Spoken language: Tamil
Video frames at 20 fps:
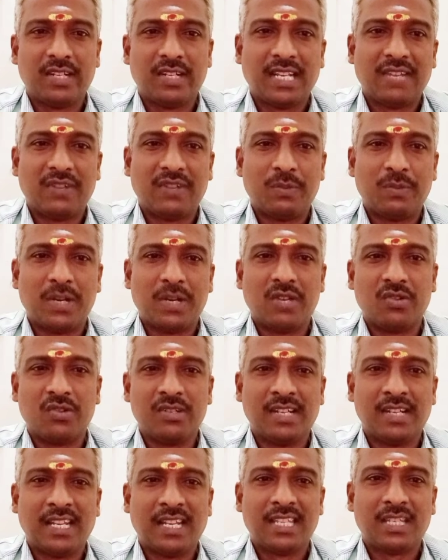நிறைய வருமானம்
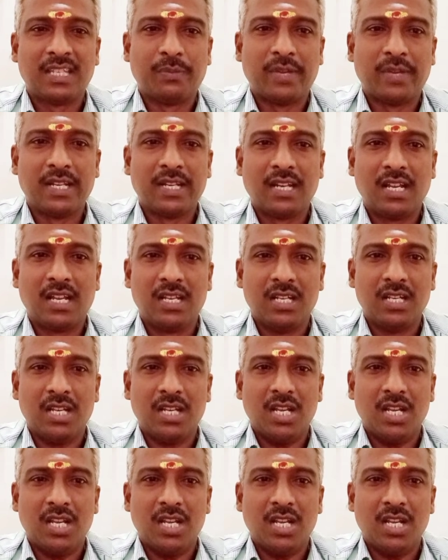வரும் நிறைய சம்பாதிக்கலாம்